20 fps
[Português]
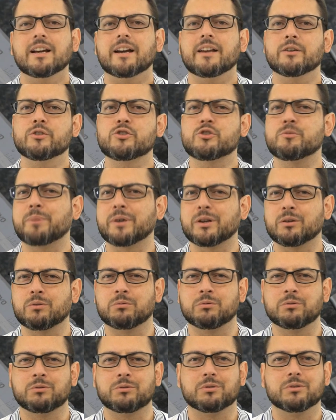E aí eu te
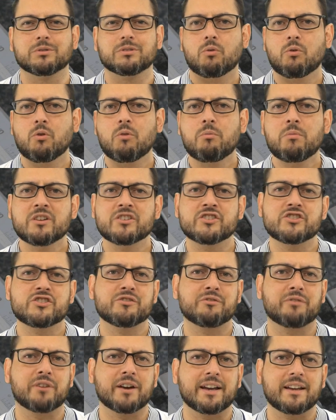pergunto, como a
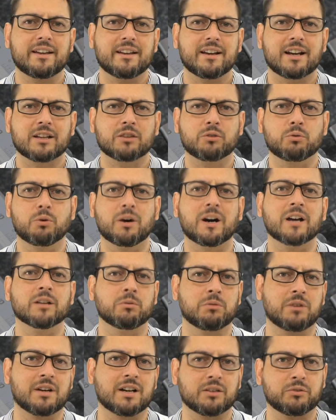gente vai atuar
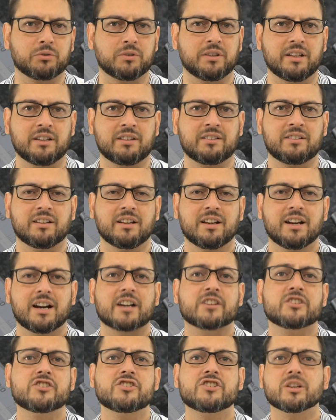num caso desse?
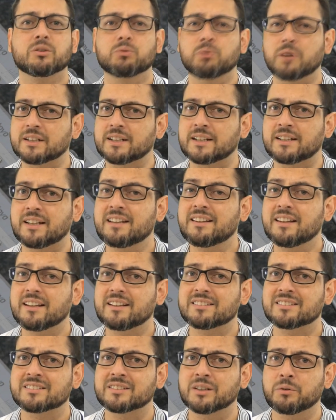A gente atua na
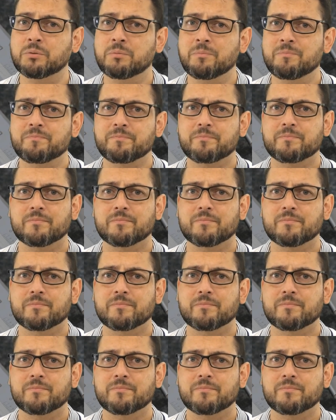detecção,